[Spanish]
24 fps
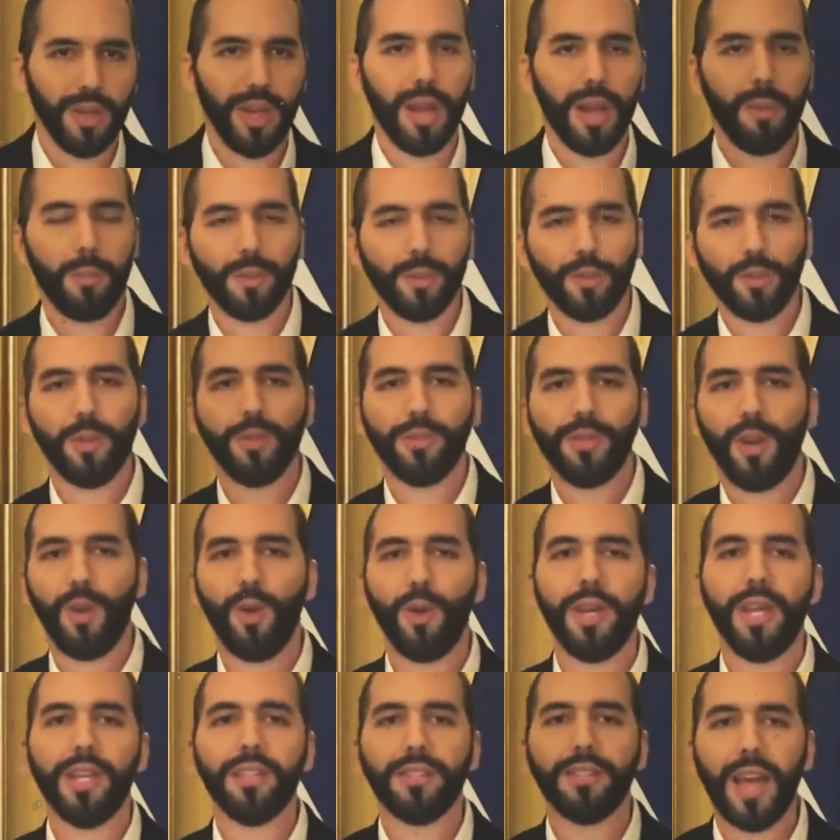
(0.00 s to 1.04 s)
El presupuesto de
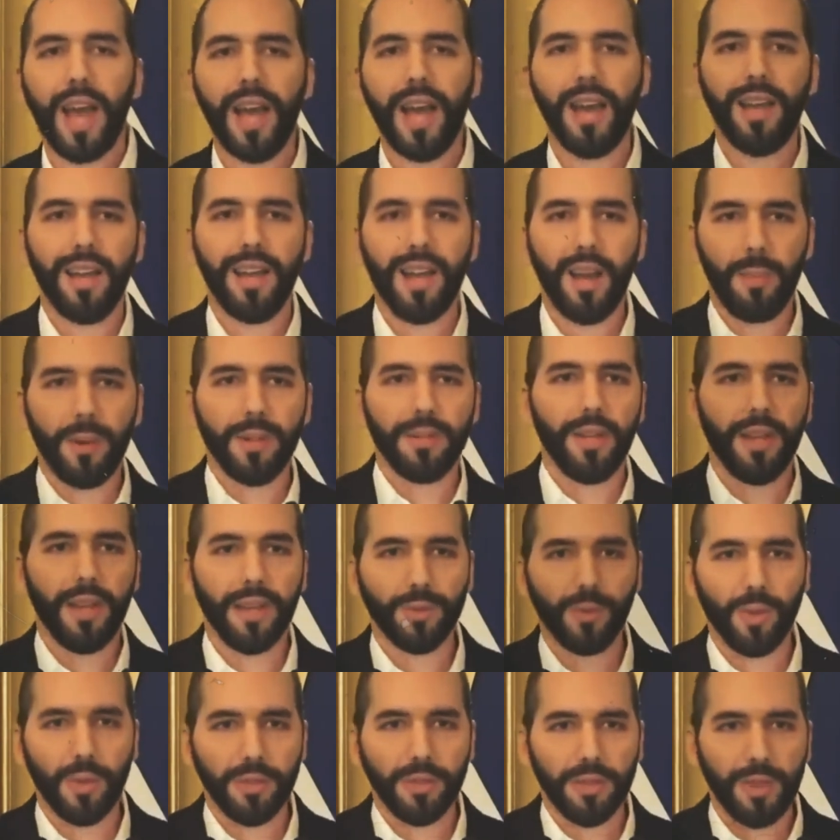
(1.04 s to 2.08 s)
la OIE sale de la partida de
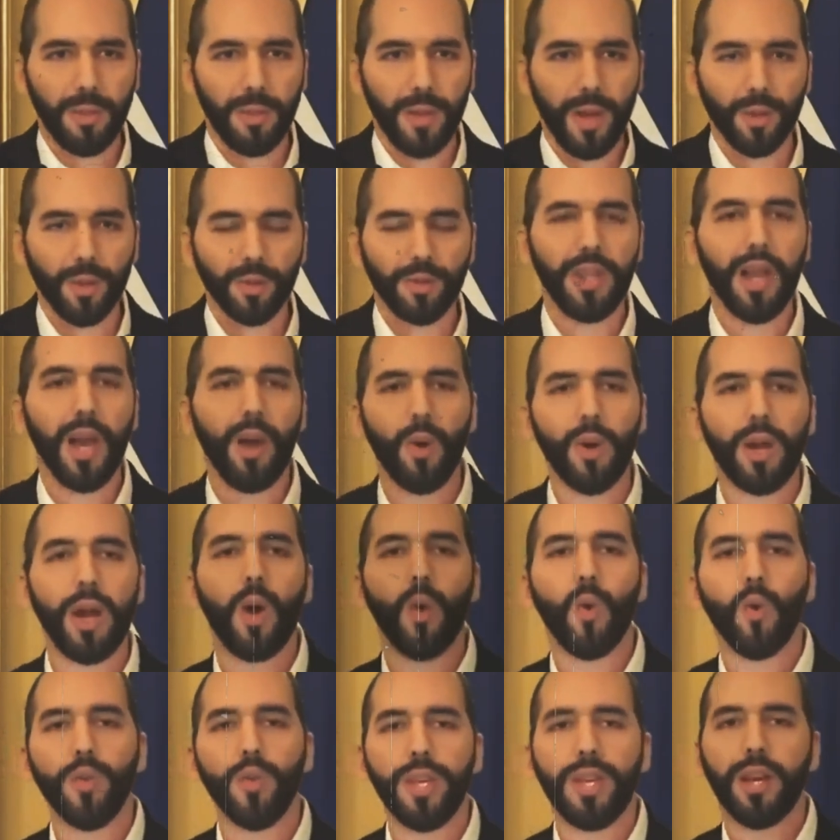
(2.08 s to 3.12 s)
gastos reservados. Y
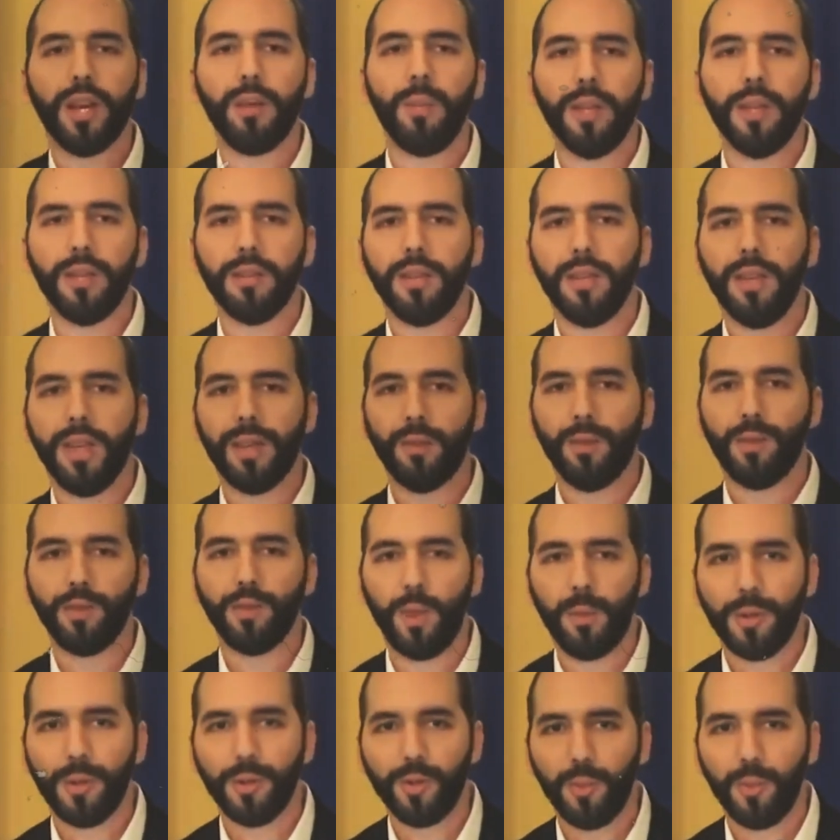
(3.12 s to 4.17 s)
ahora únicamente en
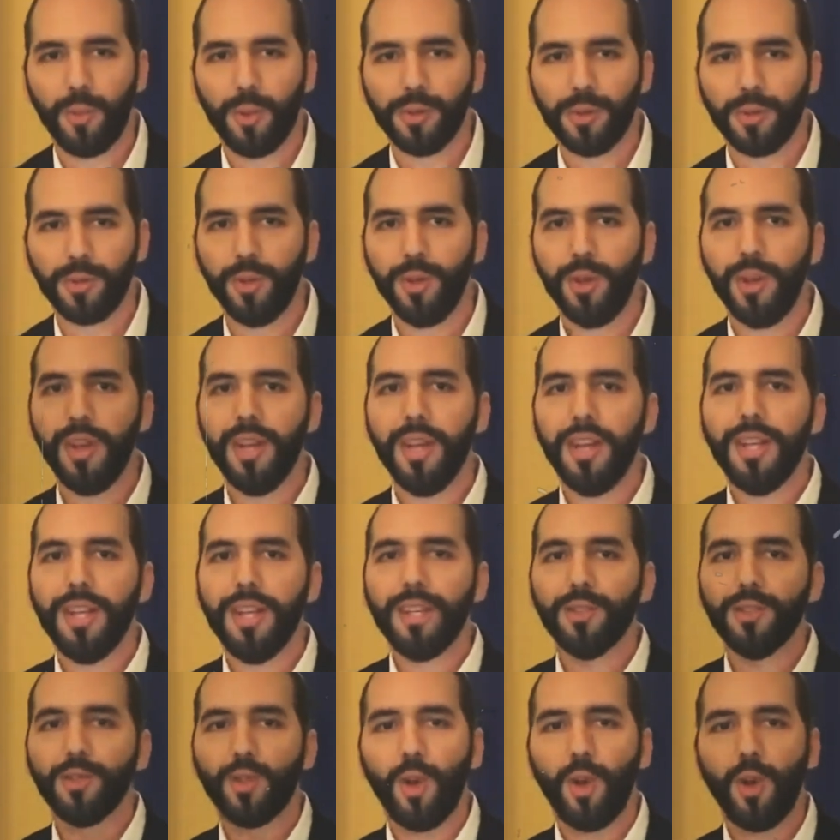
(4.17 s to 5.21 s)
nuestro presupuesto
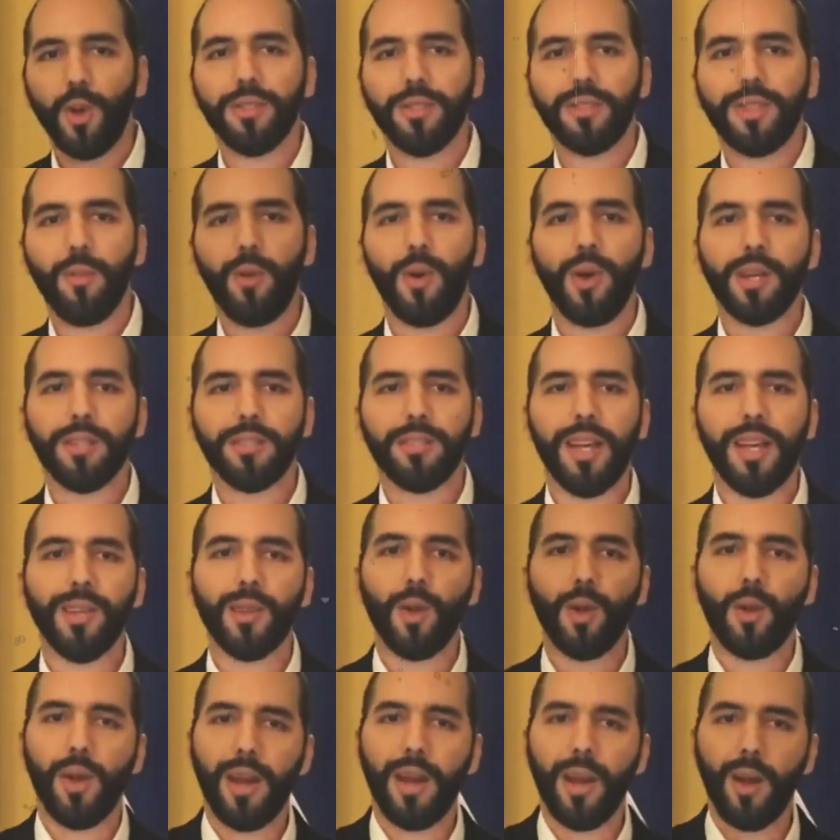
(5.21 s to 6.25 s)
solo estamos
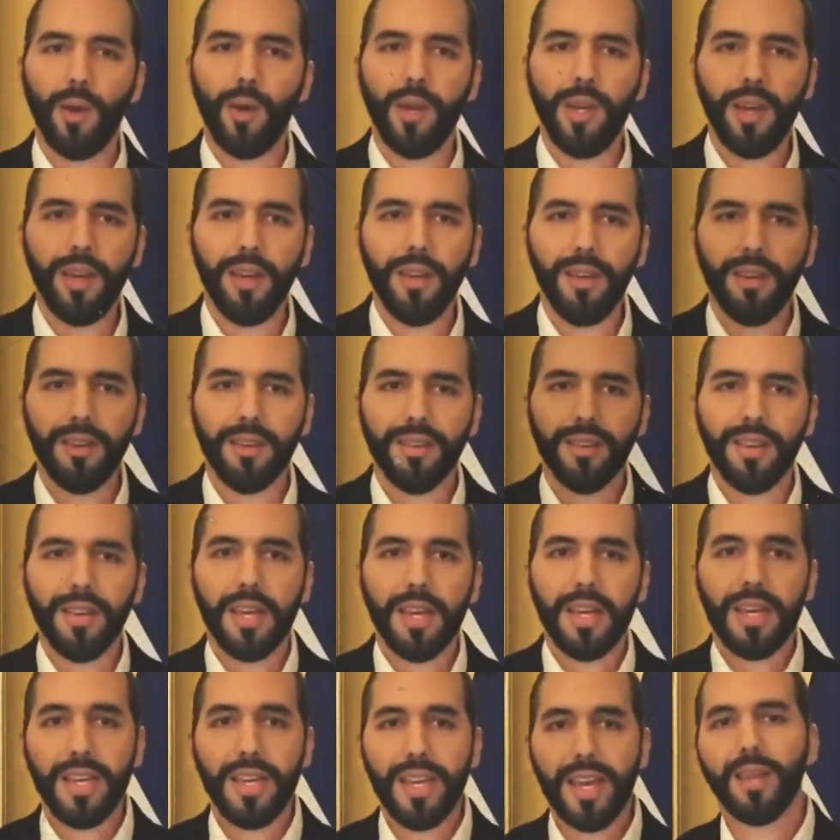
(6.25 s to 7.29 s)
gastando lo de la OIE
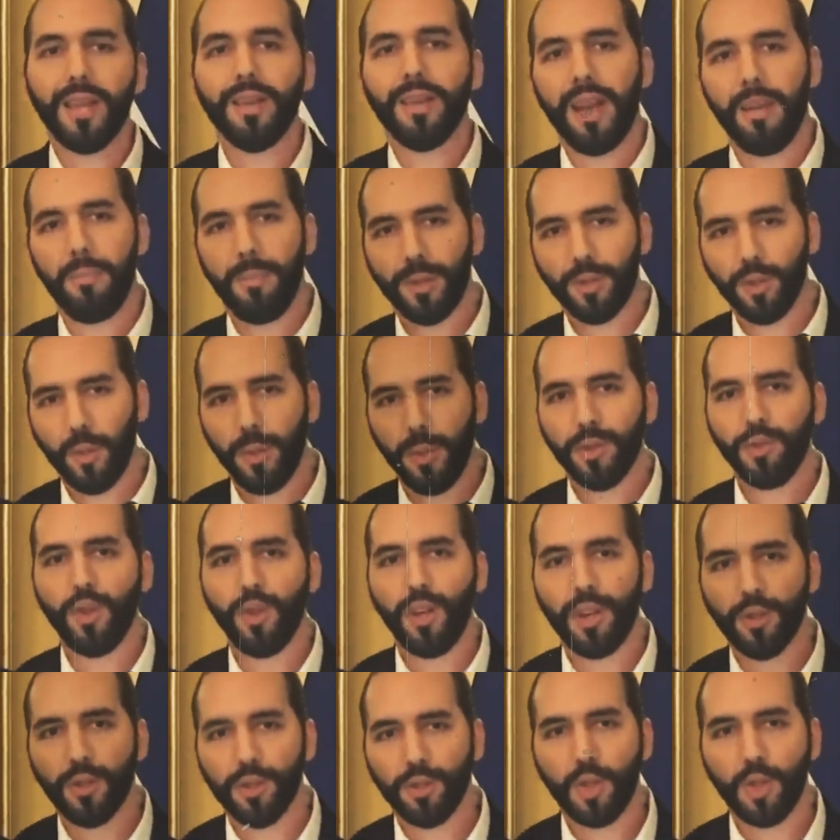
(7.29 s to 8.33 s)
y en el presupuesto
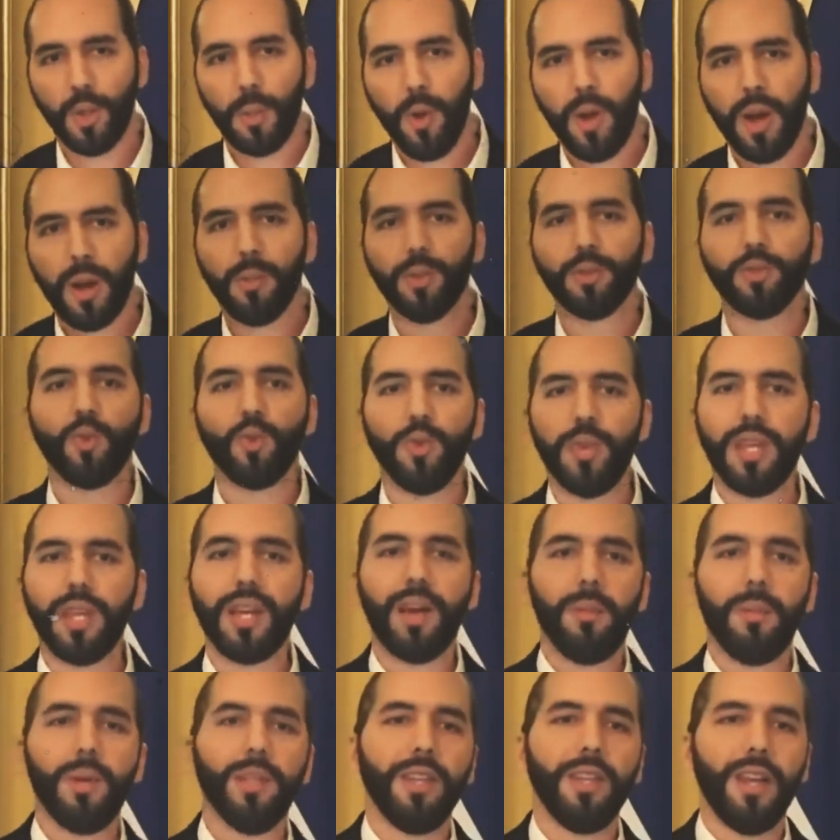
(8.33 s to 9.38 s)
que nosotros pongamos
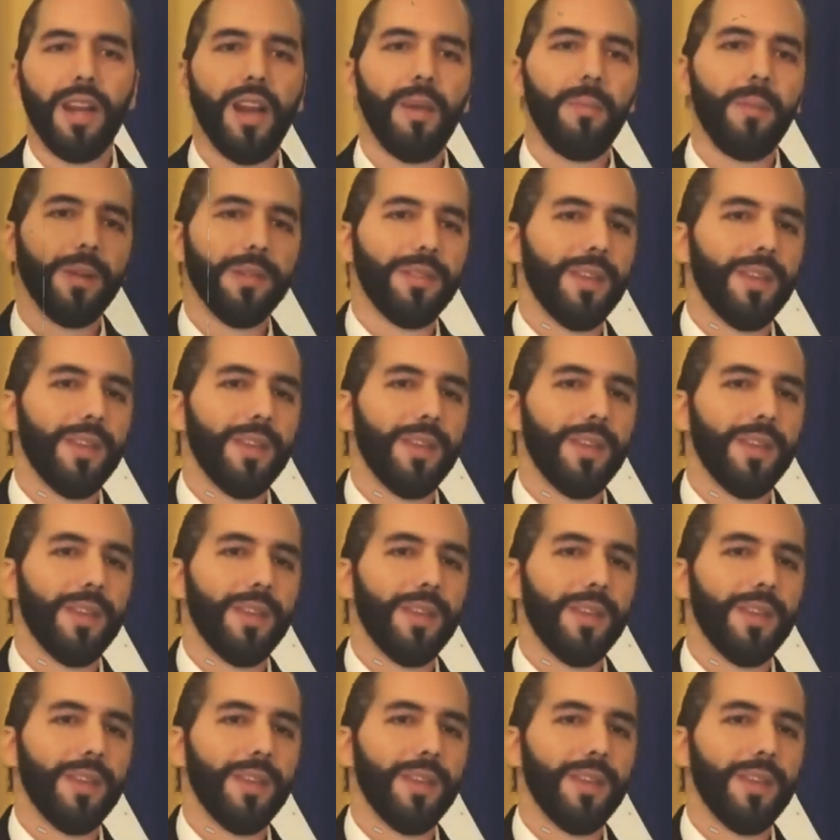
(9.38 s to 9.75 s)
únicamente irá a la